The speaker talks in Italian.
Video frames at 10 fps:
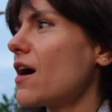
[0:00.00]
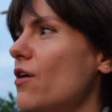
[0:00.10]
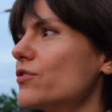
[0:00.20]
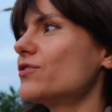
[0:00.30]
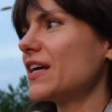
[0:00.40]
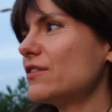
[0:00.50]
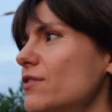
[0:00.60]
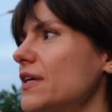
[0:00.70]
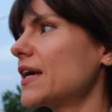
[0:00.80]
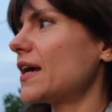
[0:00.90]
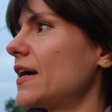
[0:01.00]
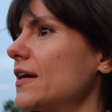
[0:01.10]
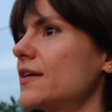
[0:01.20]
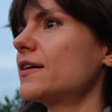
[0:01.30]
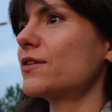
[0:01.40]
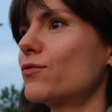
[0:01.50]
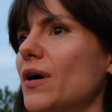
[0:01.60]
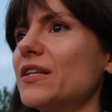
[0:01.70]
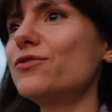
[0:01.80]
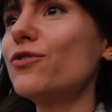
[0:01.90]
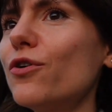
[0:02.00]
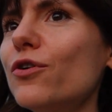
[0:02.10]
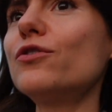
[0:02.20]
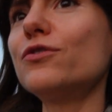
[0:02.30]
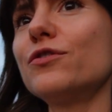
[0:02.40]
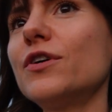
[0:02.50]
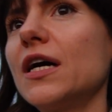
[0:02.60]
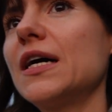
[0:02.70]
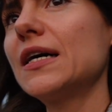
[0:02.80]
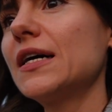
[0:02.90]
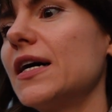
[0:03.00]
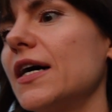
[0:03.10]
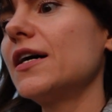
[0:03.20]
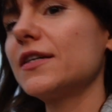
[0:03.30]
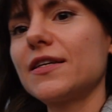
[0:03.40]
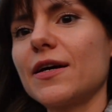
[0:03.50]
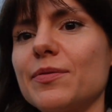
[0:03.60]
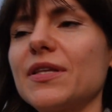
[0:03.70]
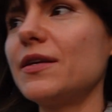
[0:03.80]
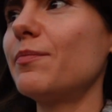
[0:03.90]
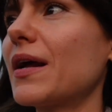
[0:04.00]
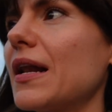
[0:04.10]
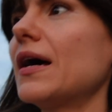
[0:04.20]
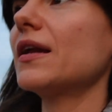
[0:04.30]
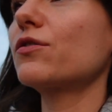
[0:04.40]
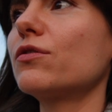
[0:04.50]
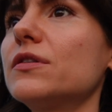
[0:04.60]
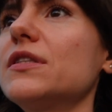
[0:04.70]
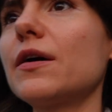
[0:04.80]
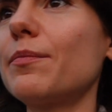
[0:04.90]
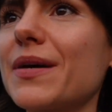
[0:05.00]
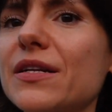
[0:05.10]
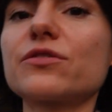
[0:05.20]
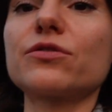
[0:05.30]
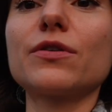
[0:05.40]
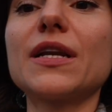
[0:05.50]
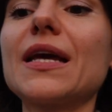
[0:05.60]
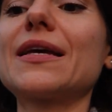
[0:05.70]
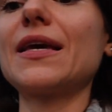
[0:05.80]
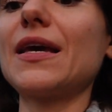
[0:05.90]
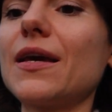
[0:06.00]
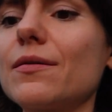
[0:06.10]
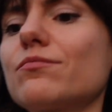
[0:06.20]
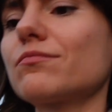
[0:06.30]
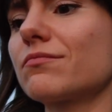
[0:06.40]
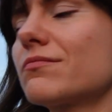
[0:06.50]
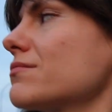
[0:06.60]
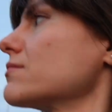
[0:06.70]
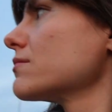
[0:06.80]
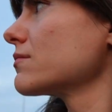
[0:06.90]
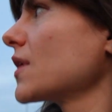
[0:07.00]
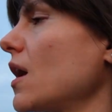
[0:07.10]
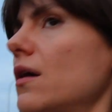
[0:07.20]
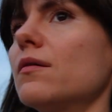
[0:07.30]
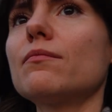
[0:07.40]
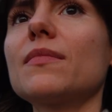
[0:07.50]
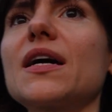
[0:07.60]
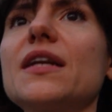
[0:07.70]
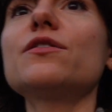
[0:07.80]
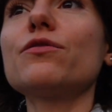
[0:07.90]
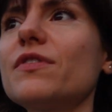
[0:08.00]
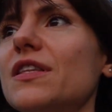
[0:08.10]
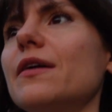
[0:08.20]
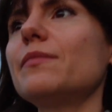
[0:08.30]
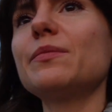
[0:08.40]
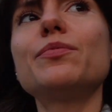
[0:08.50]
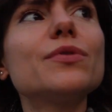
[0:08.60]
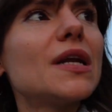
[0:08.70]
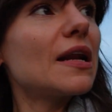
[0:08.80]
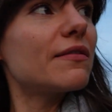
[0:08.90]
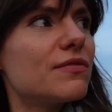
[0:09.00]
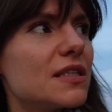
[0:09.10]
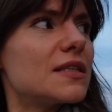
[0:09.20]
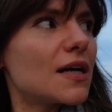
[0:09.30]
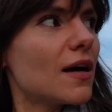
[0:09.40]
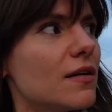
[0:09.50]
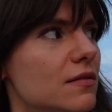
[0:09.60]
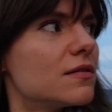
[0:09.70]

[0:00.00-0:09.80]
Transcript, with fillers: ho notato che quando uh, ti capita di parlare con persone che magari non vedrai mai più nella vita,